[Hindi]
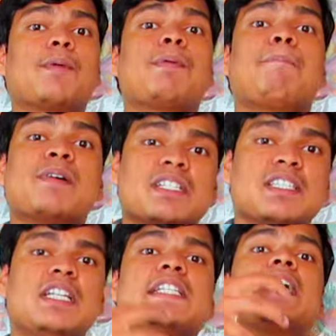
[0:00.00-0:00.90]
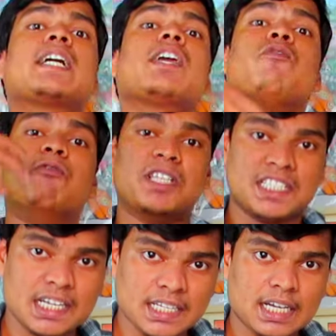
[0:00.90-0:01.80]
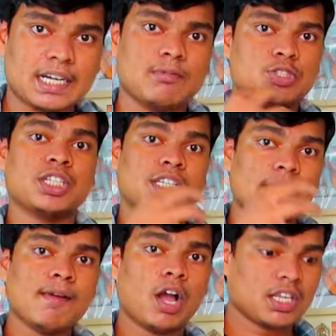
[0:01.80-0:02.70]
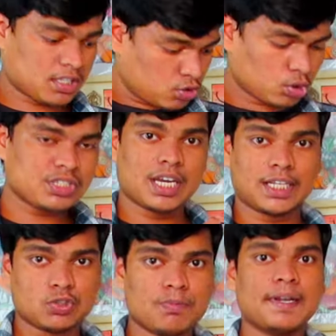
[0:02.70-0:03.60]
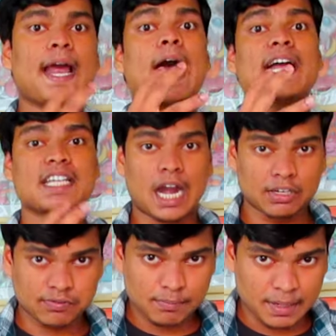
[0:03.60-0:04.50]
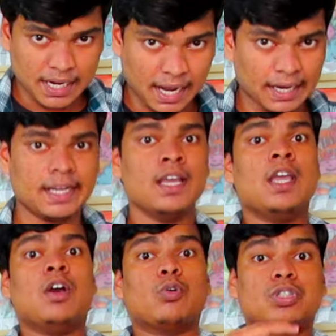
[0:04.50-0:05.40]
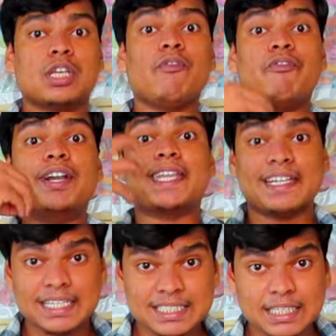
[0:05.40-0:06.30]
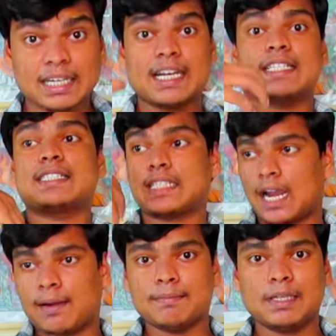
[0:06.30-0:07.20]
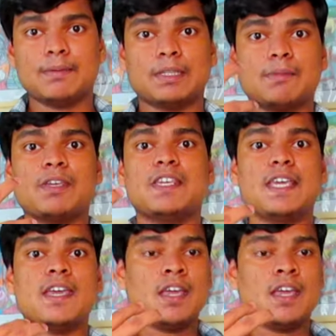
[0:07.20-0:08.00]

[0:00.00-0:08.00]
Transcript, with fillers: जगह पे पर्सनली जाके विजिट करना है मुझे ये जो स्टैचू मैंने आज आर्टवर्क बनाया है उसे विटनेस करना है सामने मतलब कि